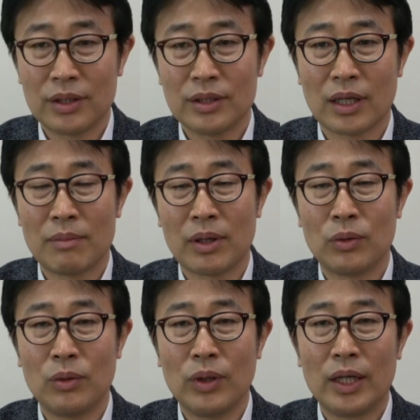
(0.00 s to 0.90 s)
그게
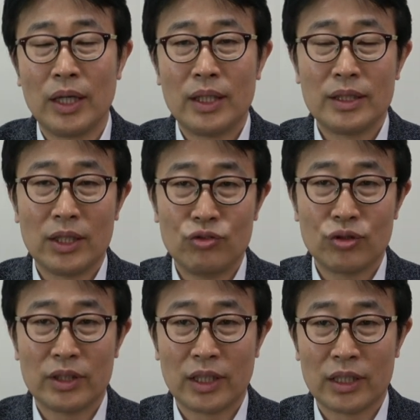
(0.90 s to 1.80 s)
바로
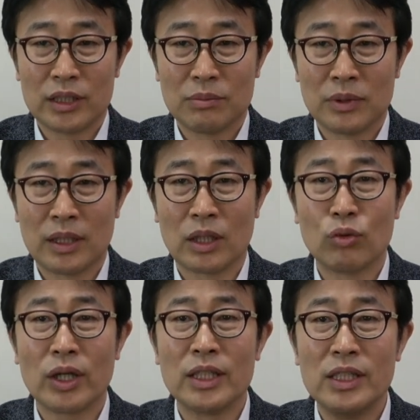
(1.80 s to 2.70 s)
재축이 되겠습니다. 그러니까
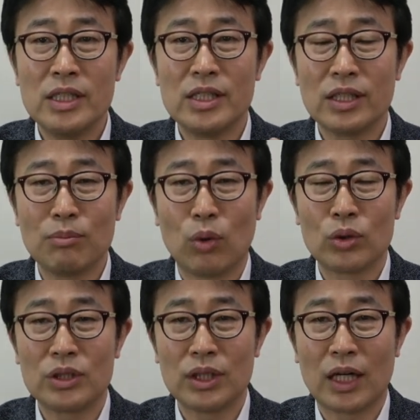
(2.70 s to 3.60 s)
우리가 인위적인
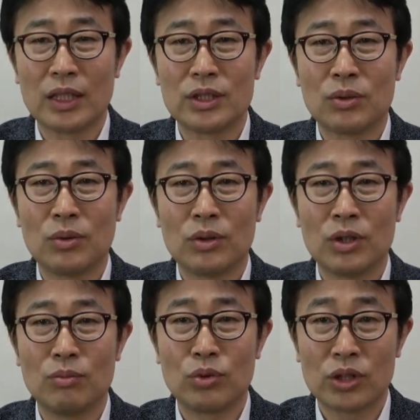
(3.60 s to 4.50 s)
목적을 가지고
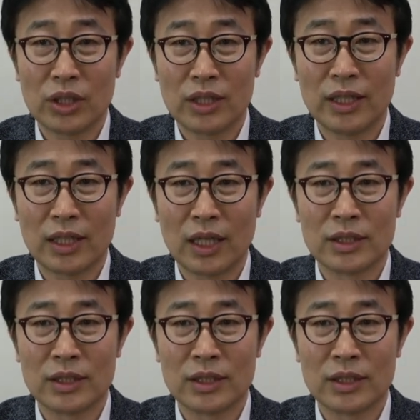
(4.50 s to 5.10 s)
건물을 철거하는 게